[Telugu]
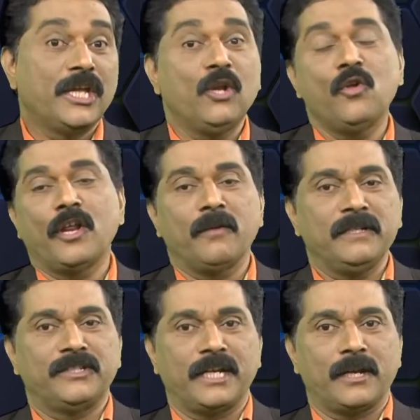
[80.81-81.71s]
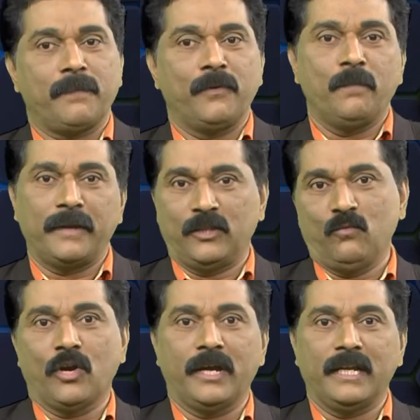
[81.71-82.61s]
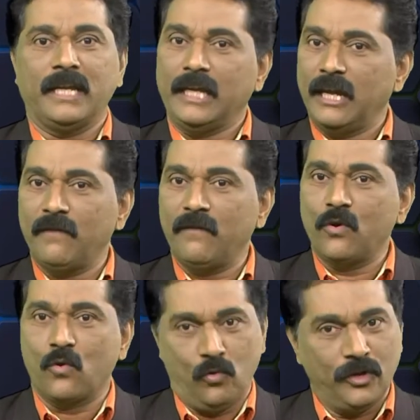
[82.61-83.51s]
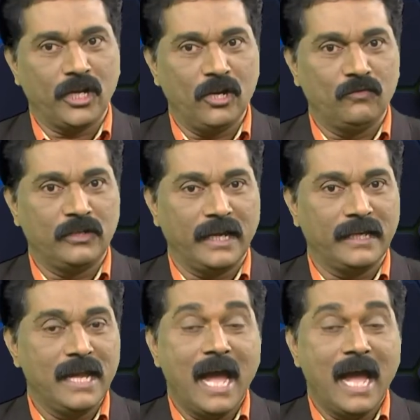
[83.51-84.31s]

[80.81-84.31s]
ఇల్లు నిర్మించేటప్పుడు ప్రతి ఒక్కరికి ఏవేవో కోరికలు ఉంటాయి